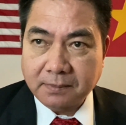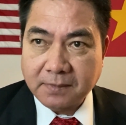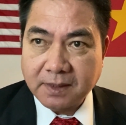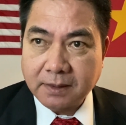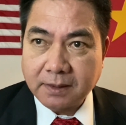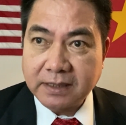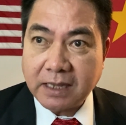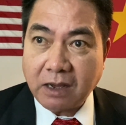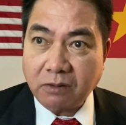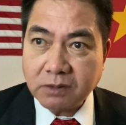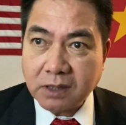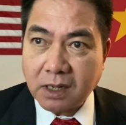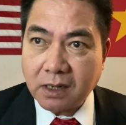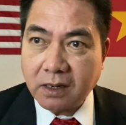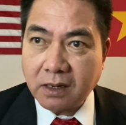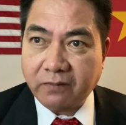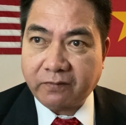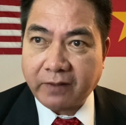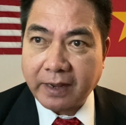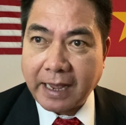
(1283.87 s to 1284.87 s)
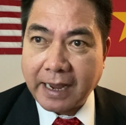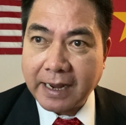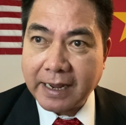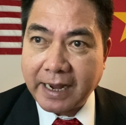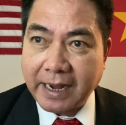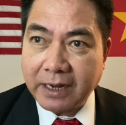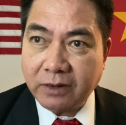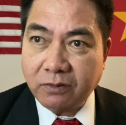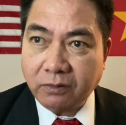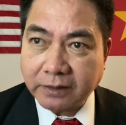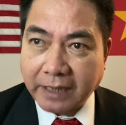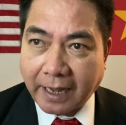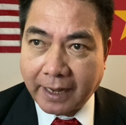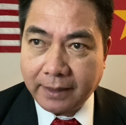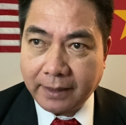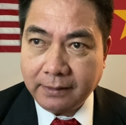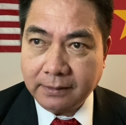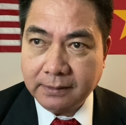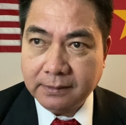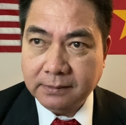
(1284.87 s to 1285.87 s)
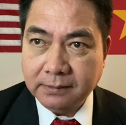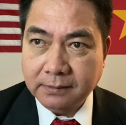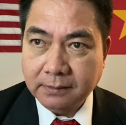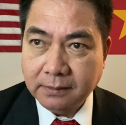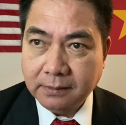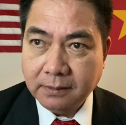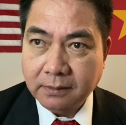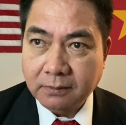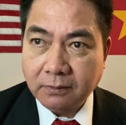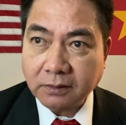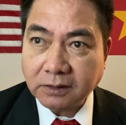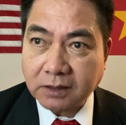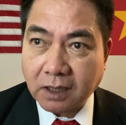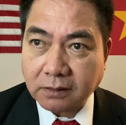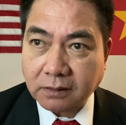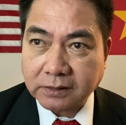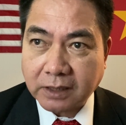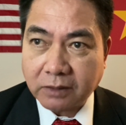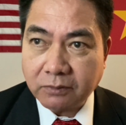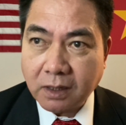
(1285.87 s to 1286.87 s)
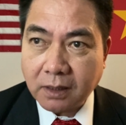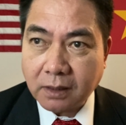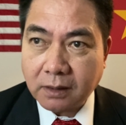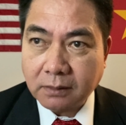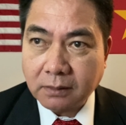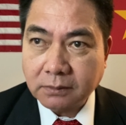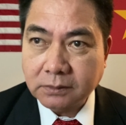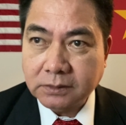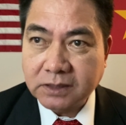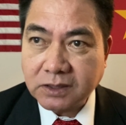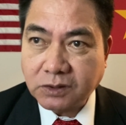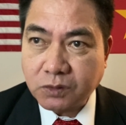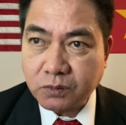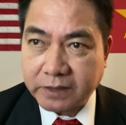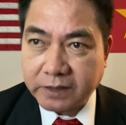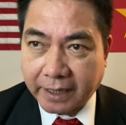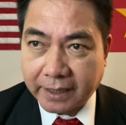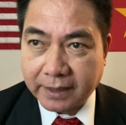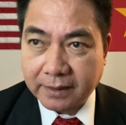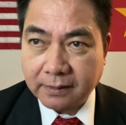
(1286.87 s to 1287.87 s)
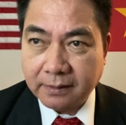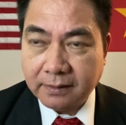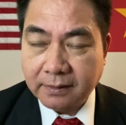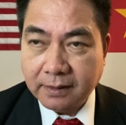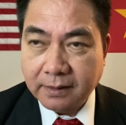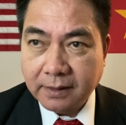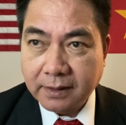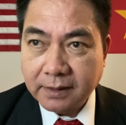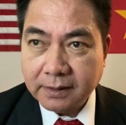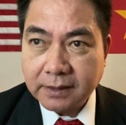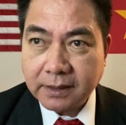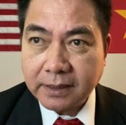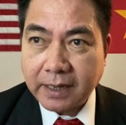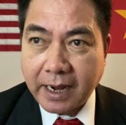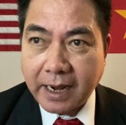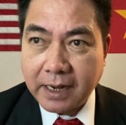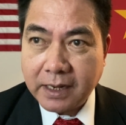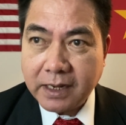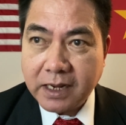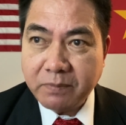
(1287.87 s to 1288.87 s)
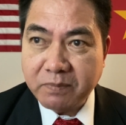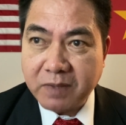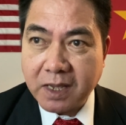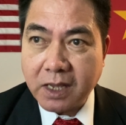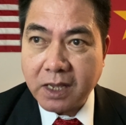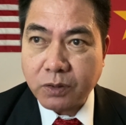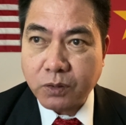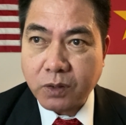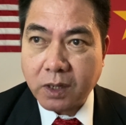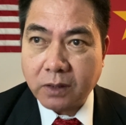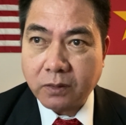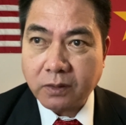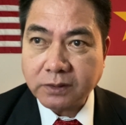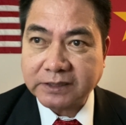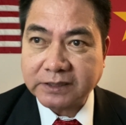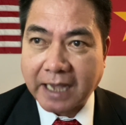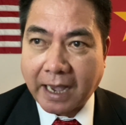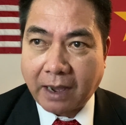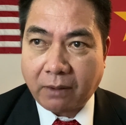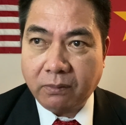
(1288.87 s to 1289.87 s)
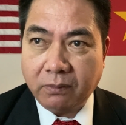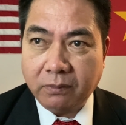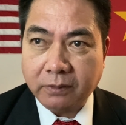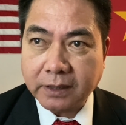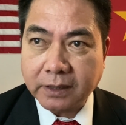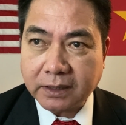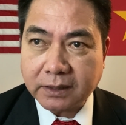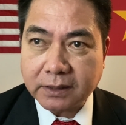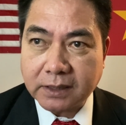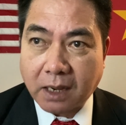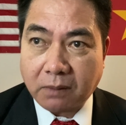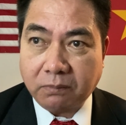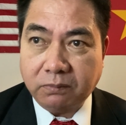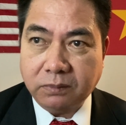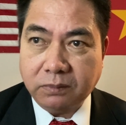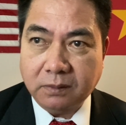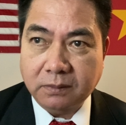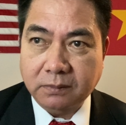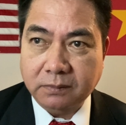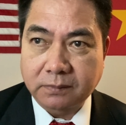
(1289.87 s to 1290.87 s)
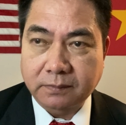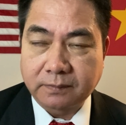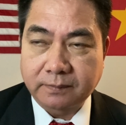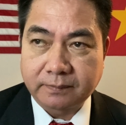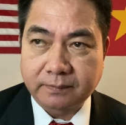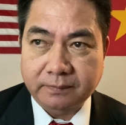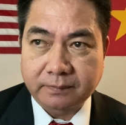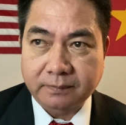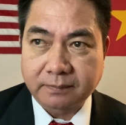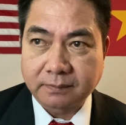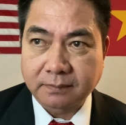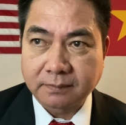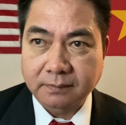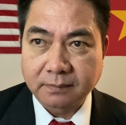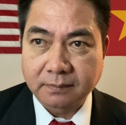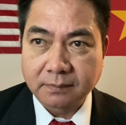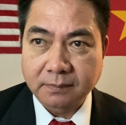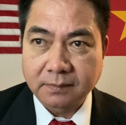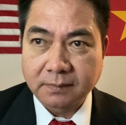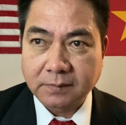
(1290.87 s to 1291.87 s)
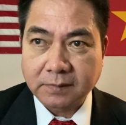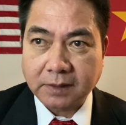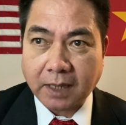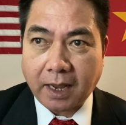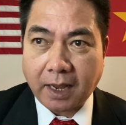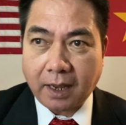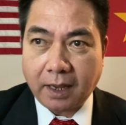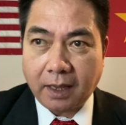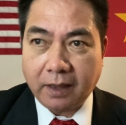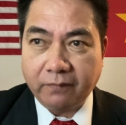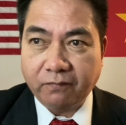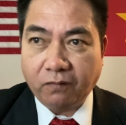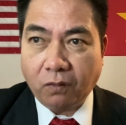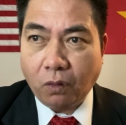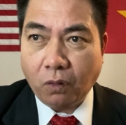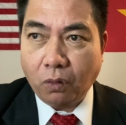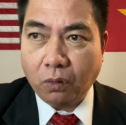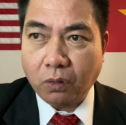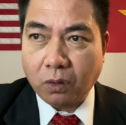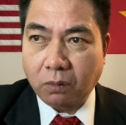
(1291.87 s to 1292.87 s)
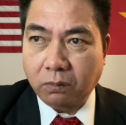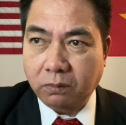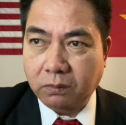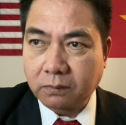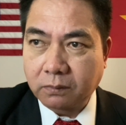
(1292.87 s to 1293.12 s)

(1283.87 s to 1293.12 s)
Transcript: giáo dân là phải ăn ngay nói thẳng nói thật theo đức giêsu dạy chứ đây đi bịa chuyện đó xạo kích động tệ vô cùng